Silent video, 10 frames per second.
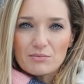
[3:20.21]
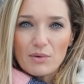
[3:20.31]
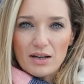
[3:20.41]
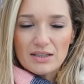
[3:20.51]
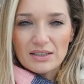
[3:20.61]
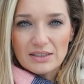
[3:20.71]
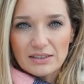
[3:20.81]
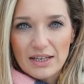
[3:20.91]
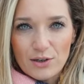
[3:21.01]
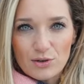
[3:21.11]

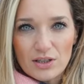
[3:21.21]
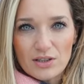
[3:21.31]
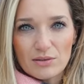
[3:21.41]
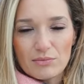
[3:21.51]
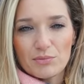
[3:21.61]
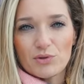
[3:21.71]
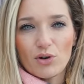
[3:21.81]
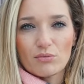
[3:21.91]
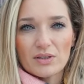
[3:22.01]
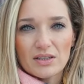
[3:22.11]
mağazaların da henüz açılmamış
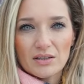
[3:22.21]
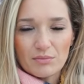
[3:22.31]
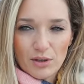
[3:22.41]
olması